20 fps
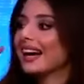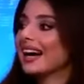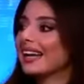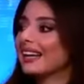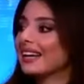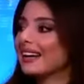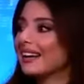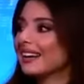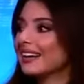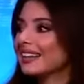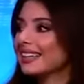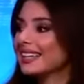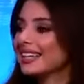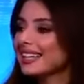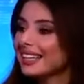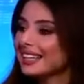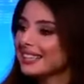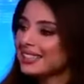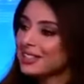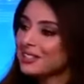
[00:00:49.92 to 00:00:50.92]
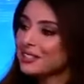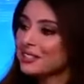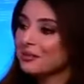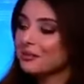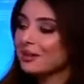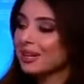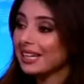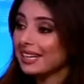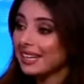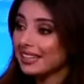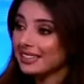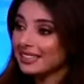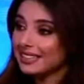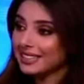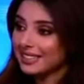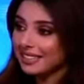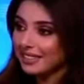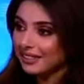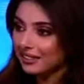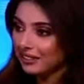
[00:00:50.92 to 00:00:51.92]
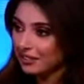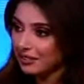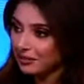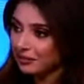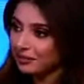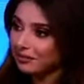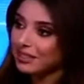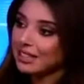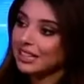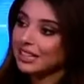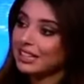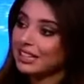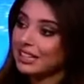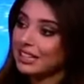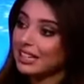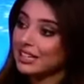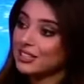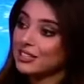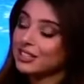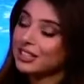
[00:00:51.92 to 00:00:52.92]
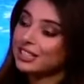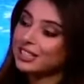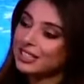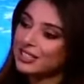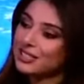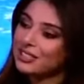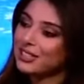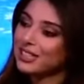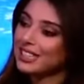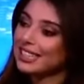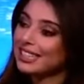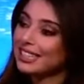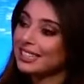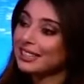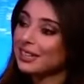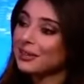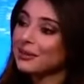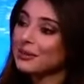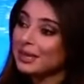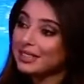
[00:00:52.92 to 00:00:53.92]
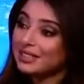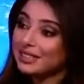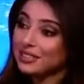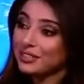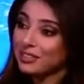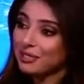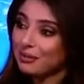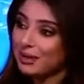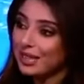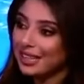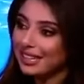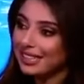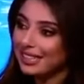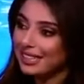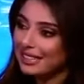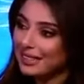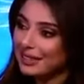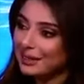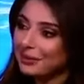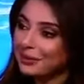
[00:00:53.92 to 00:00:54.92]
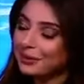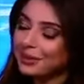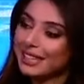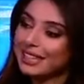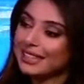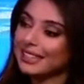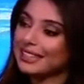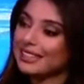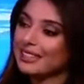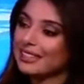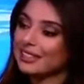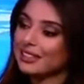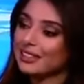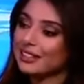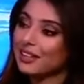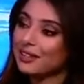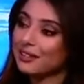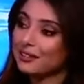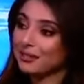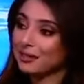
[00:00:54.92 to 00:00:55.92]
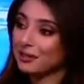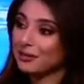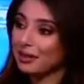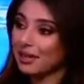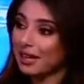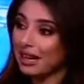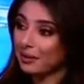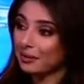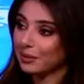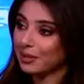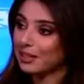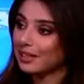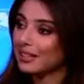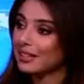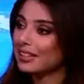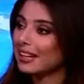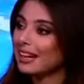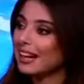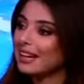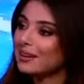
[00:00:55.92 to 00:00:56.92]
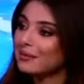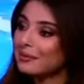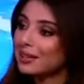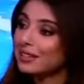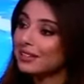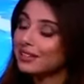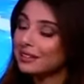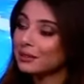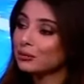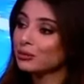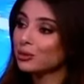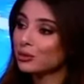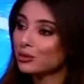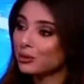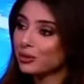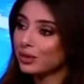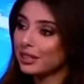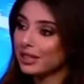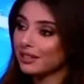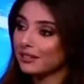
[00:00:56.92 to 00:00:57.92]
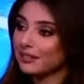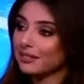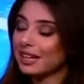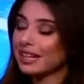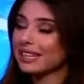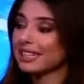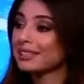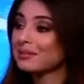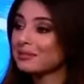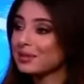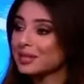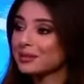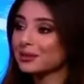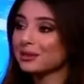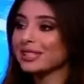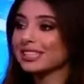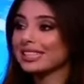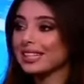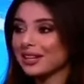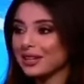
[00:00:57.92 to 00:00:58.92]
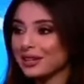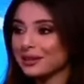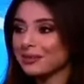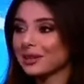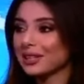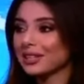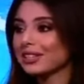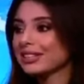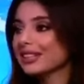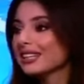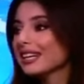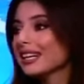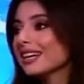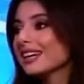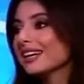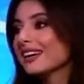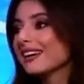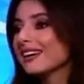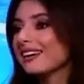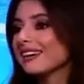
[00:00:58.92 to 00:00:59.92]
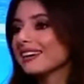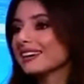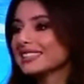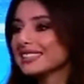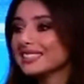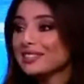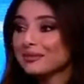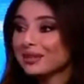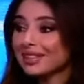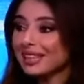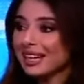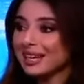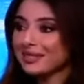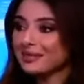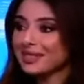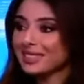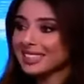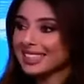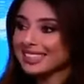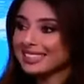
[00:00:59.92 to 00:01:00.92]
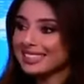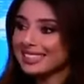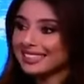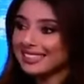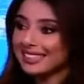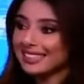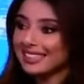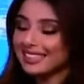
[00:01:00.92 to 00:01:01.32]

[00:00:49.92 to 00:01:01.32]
هلا هي كل تجربه لها لذتها 2020 آه، كانت أول تجربة لإلي وكنت ضيفة بالعمل هالمرة بطولة فأكيد مسؤولية أكبر آه، كتير متحمسة كتير